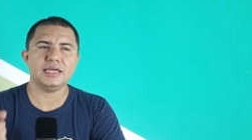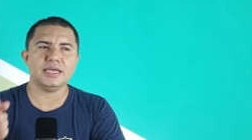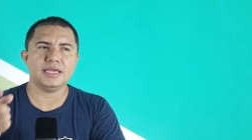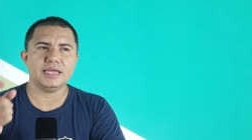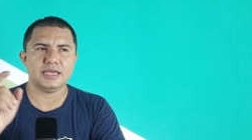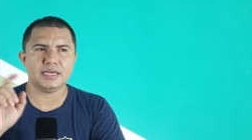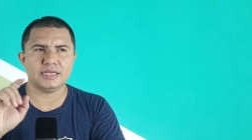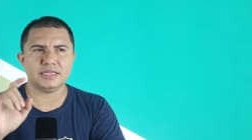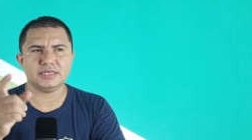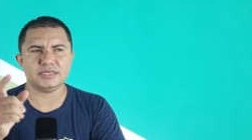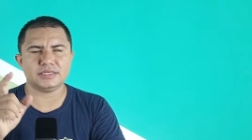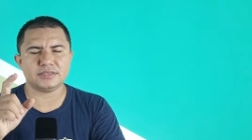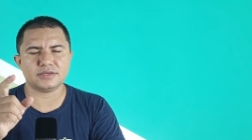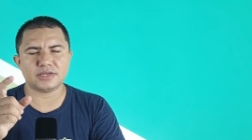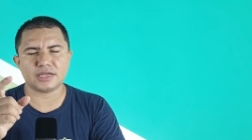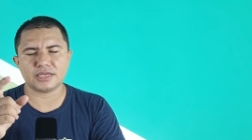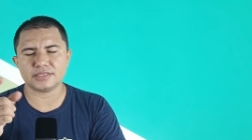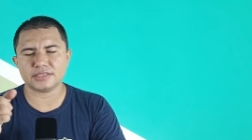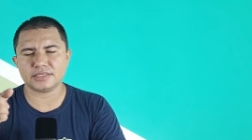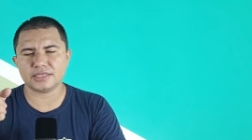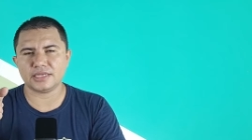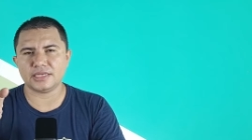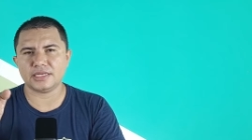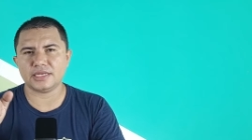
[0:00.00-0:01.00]
Eles
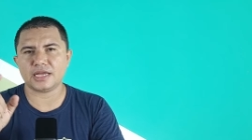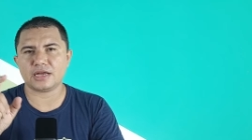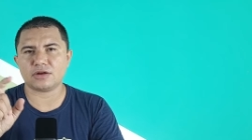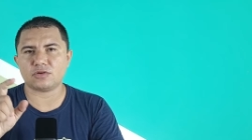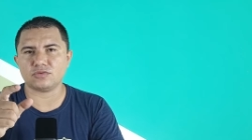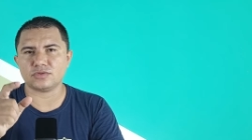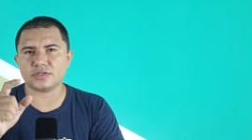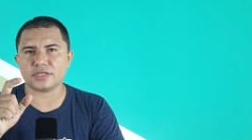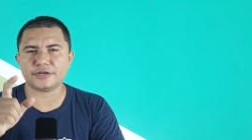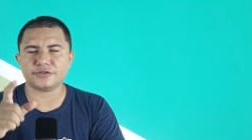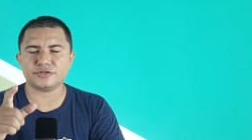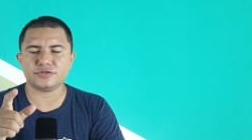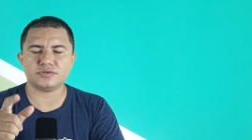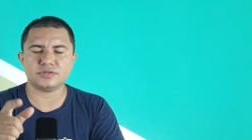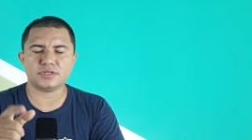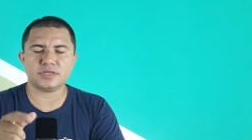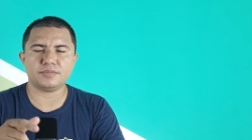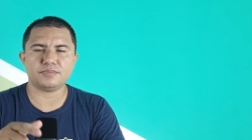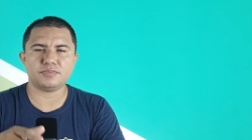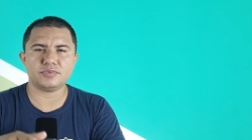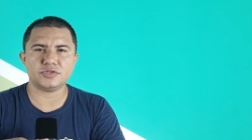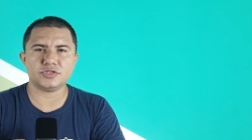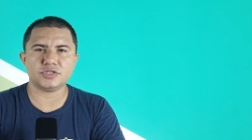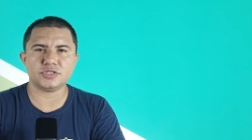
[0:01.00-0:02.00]
fazem a contagem do
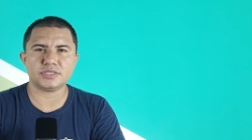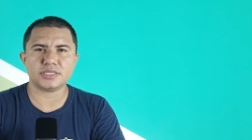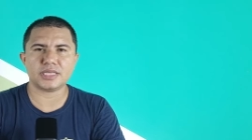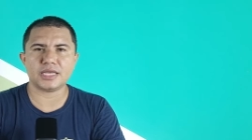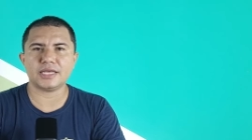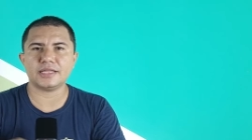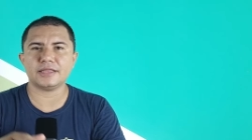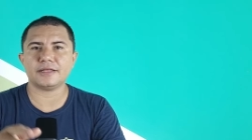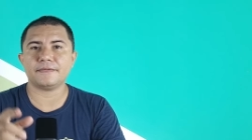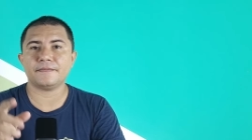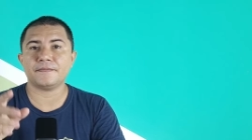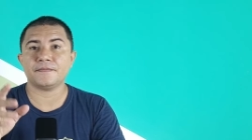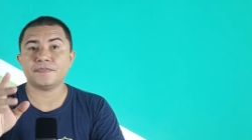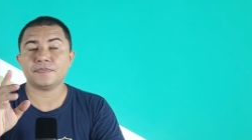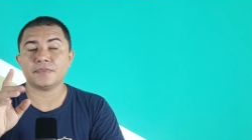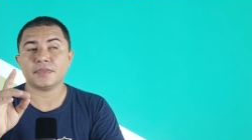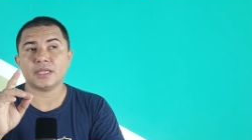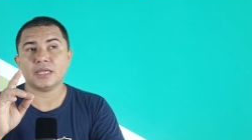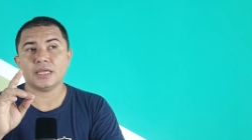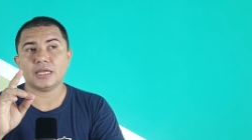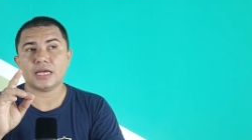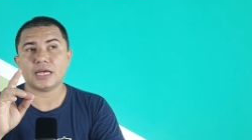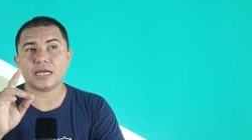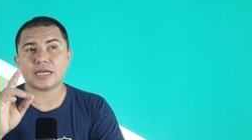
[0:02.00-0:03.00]
tempo de tela
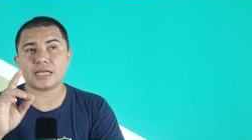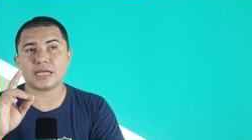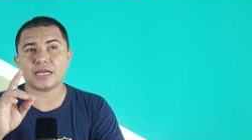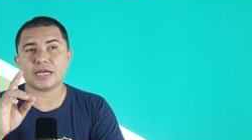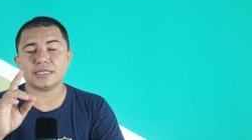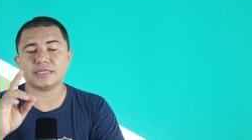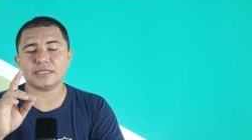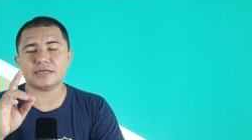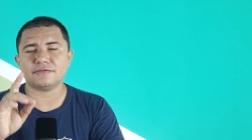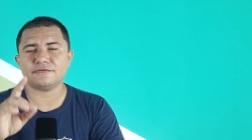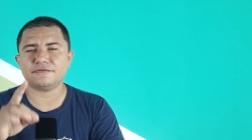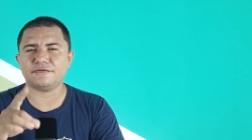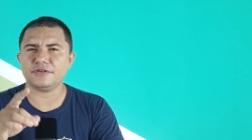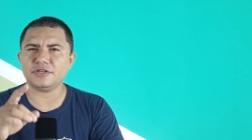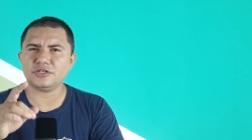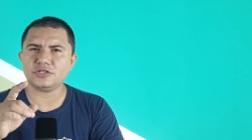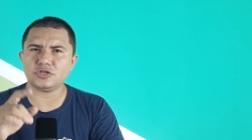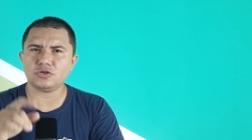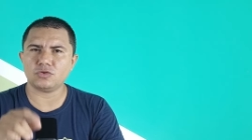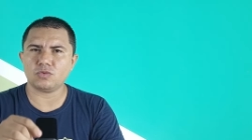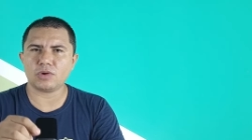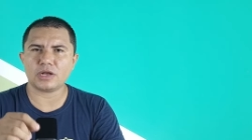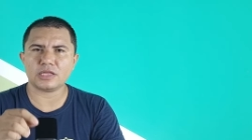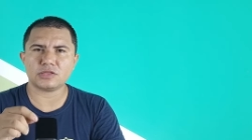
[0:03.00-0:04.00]
a cada
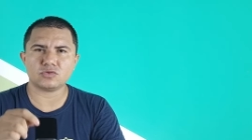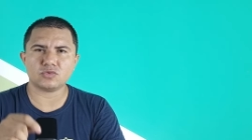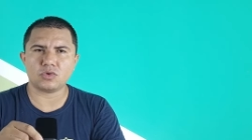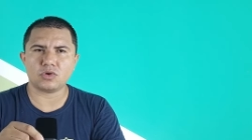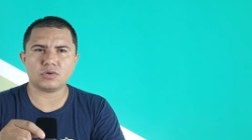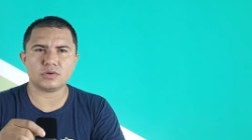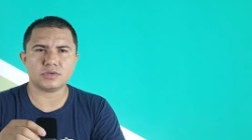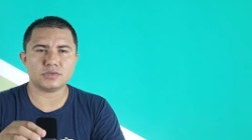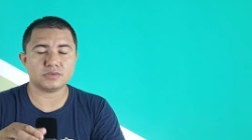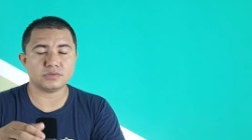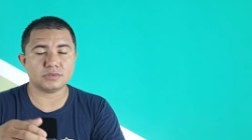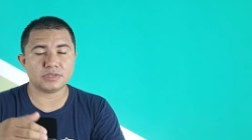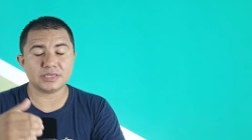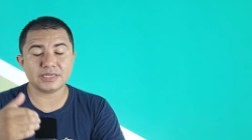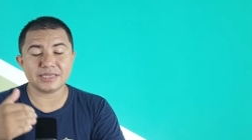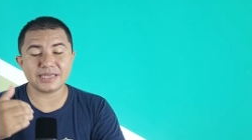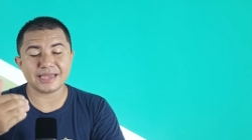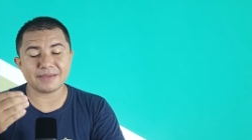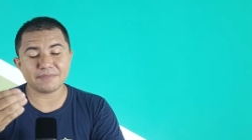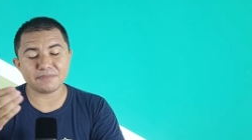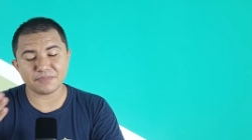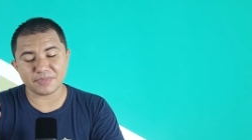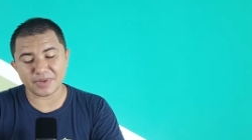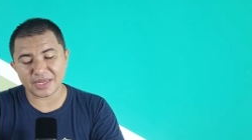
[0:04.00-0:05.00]
24 horas, o
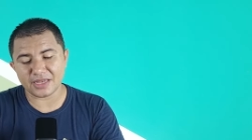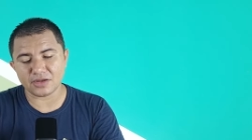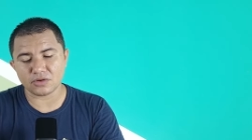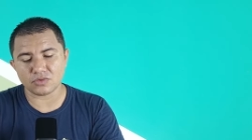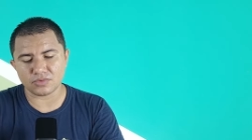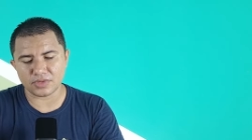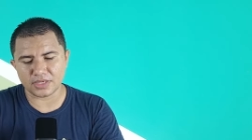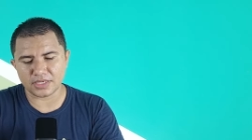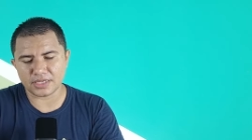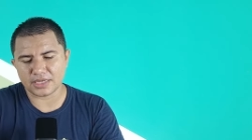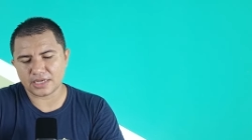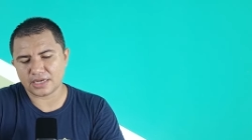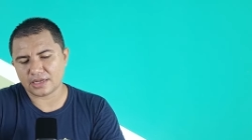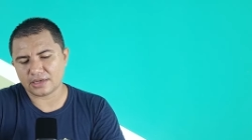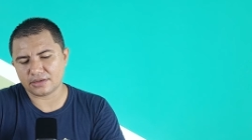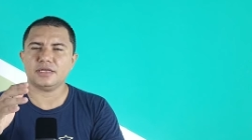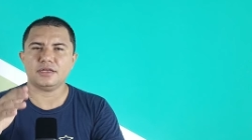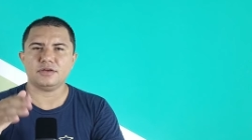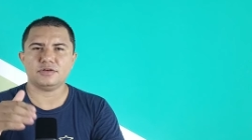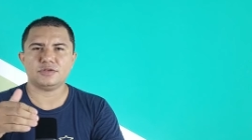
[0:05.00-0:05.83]
que é bem ruim, cara.